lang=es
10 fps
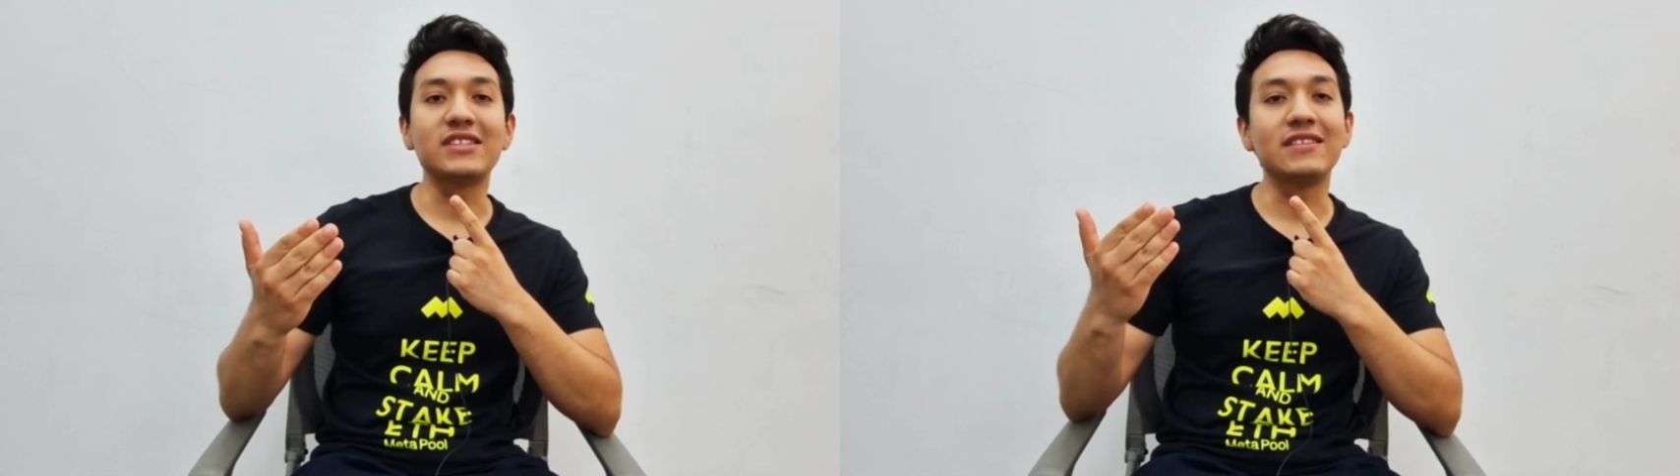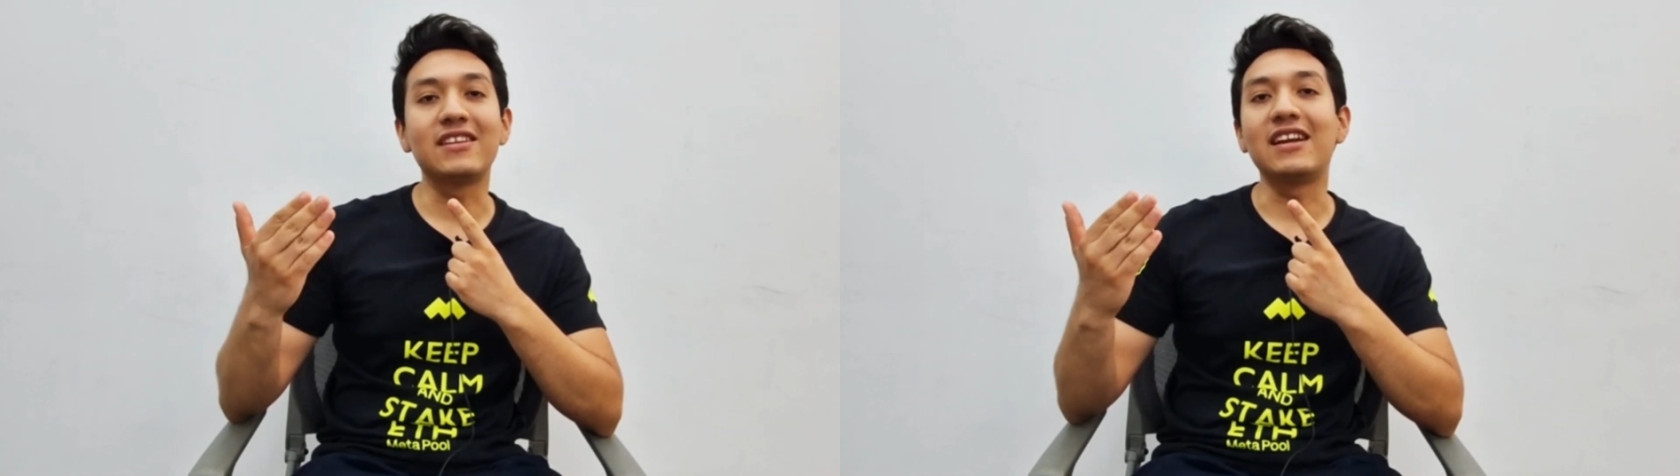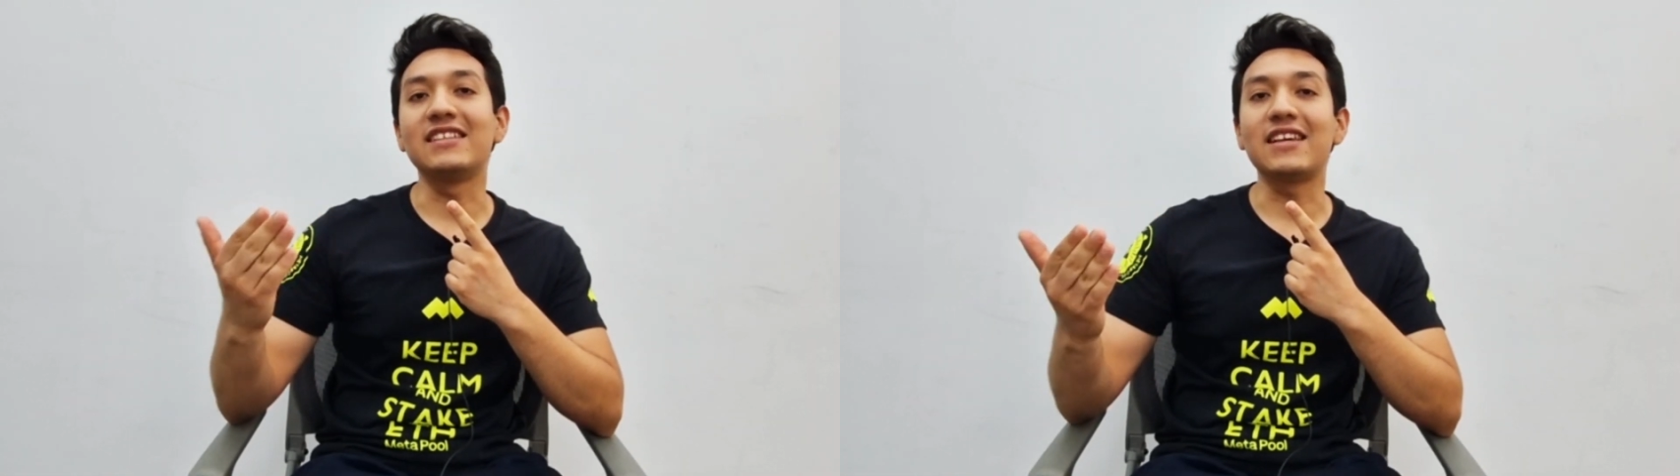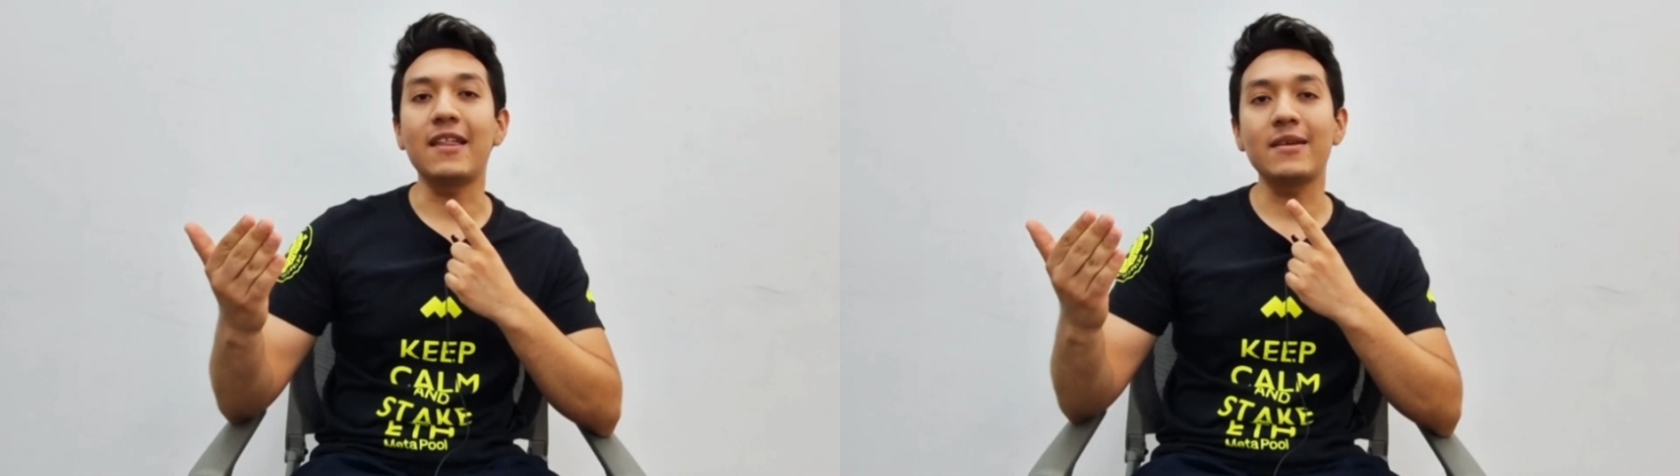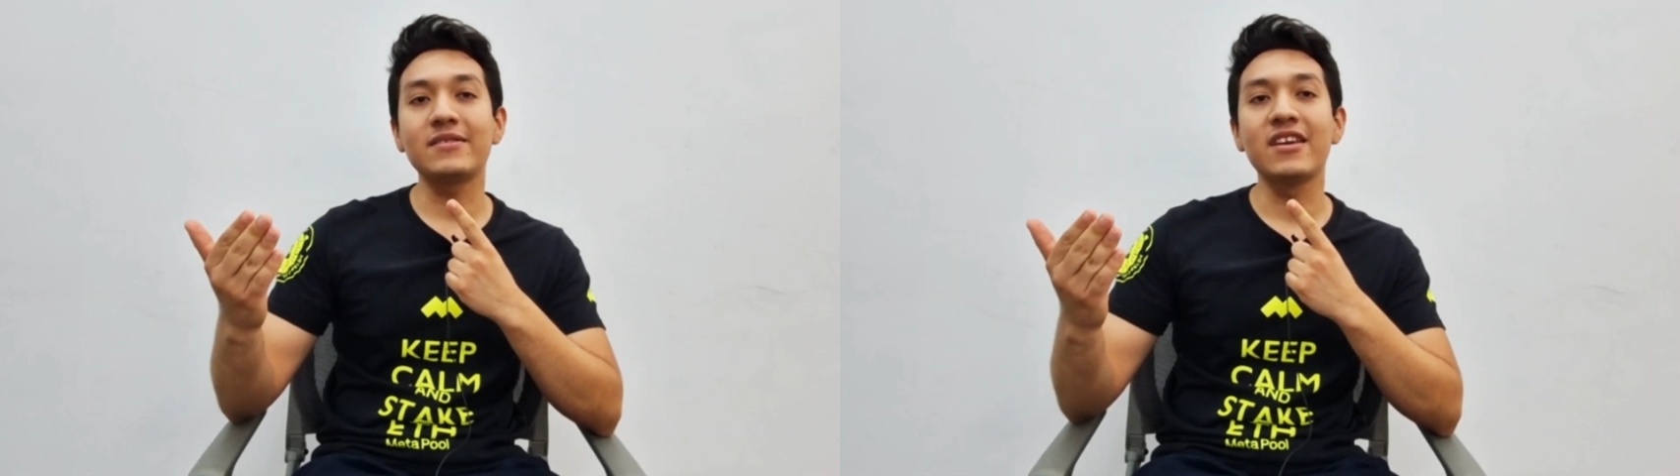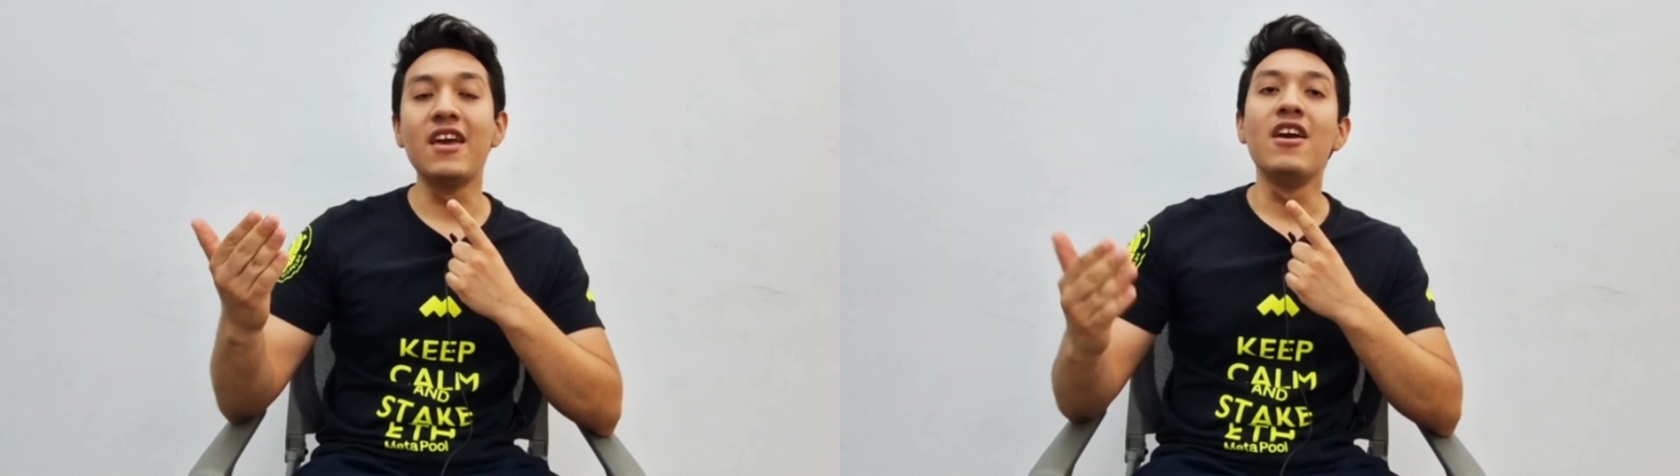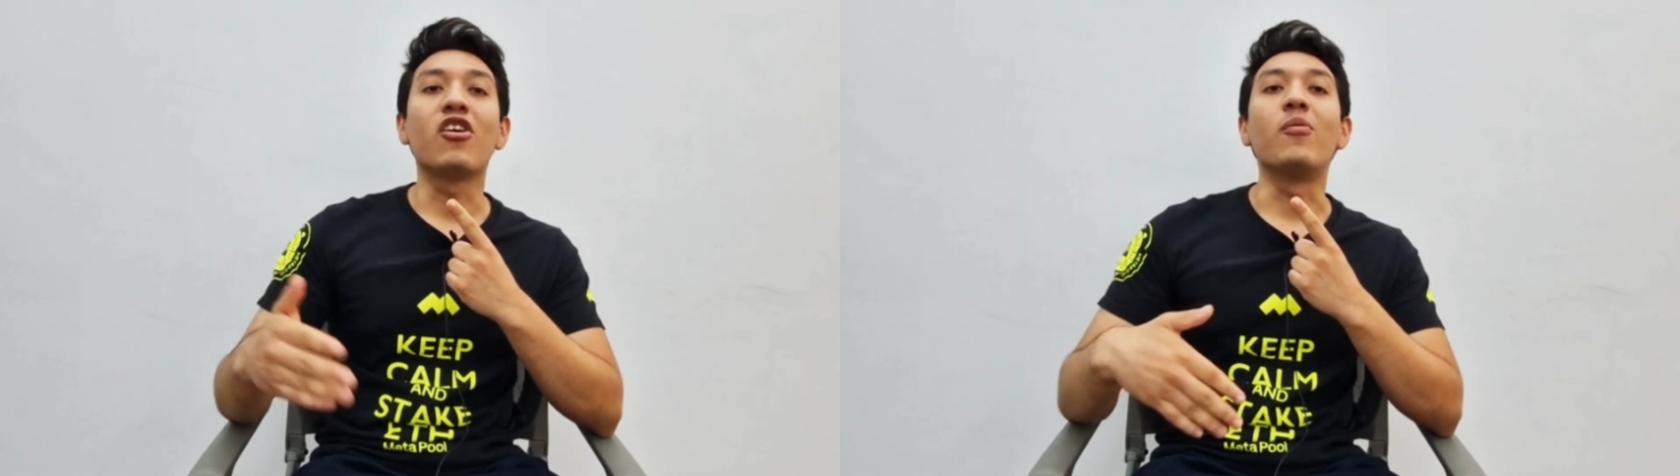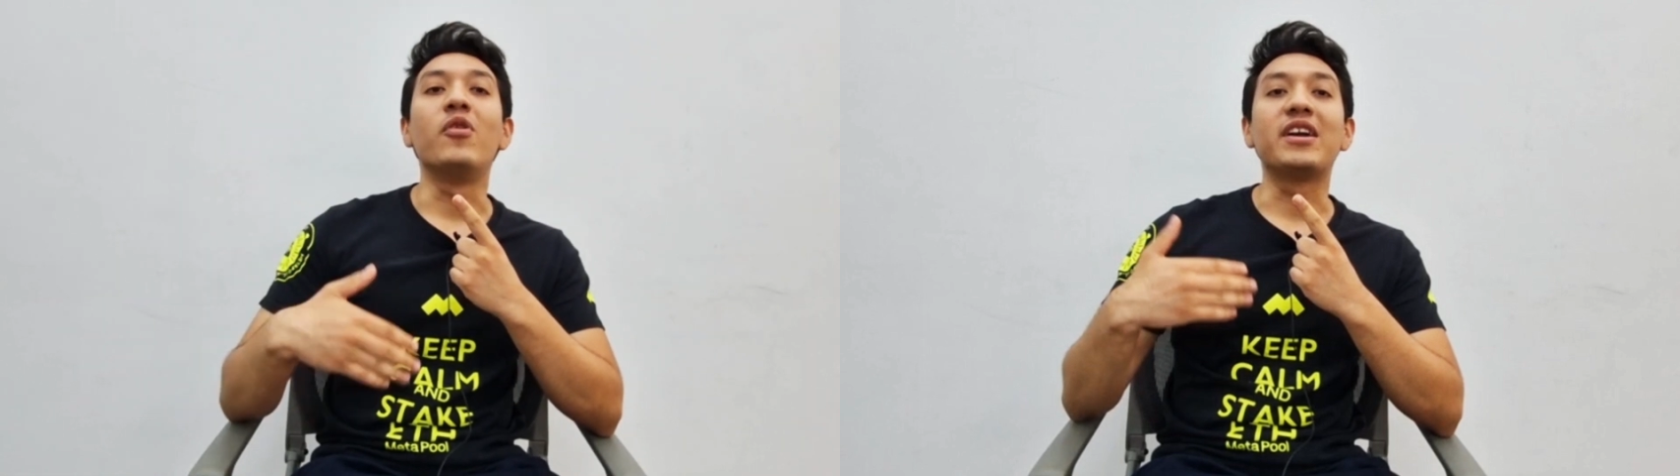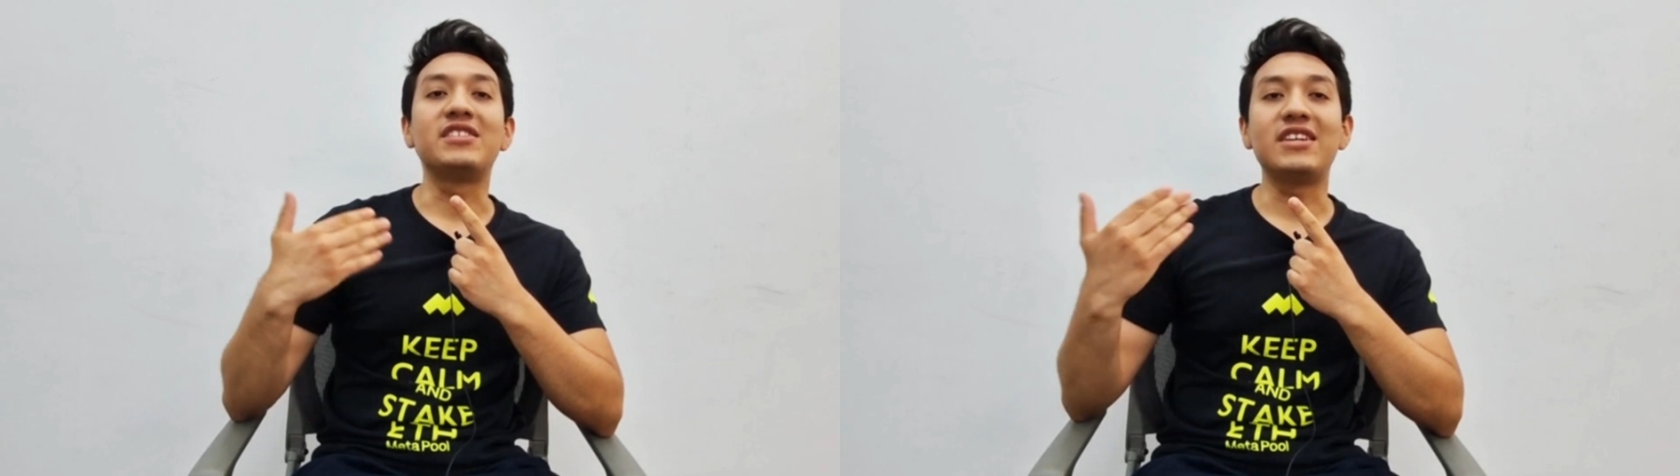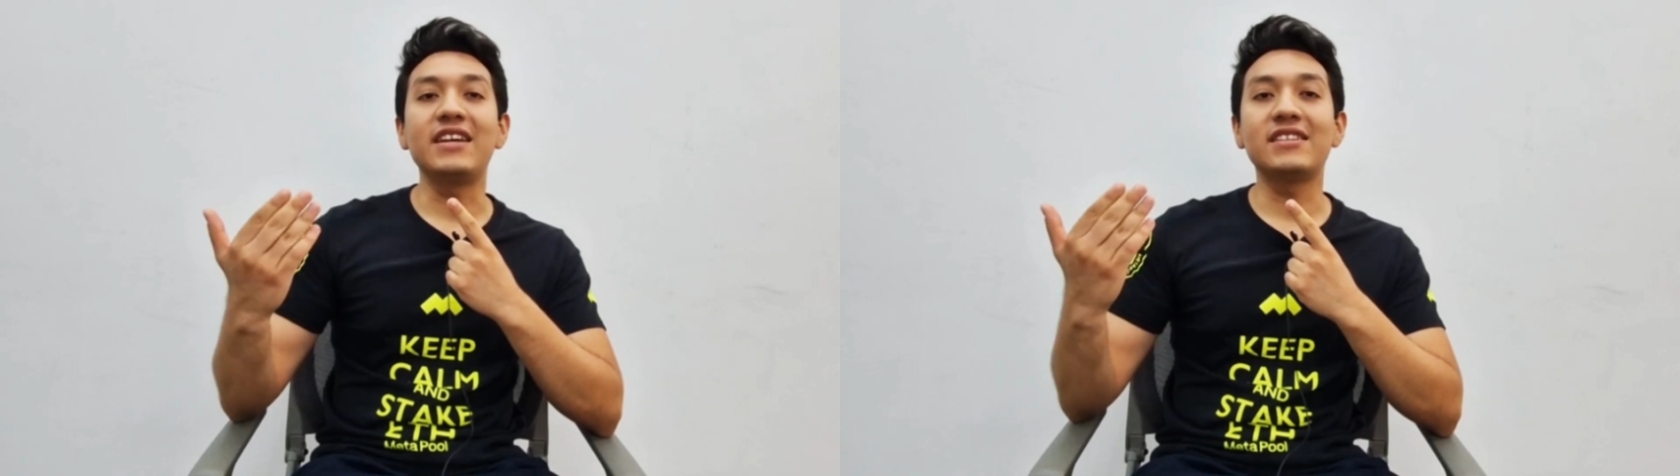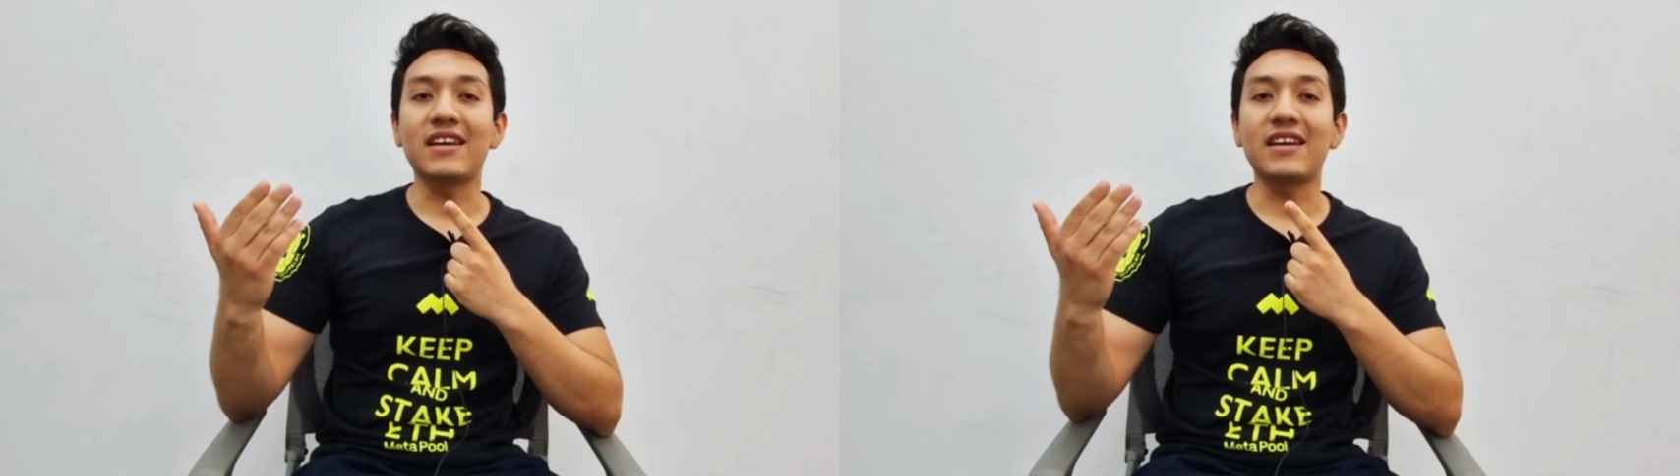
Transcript: centralizadas como exchange,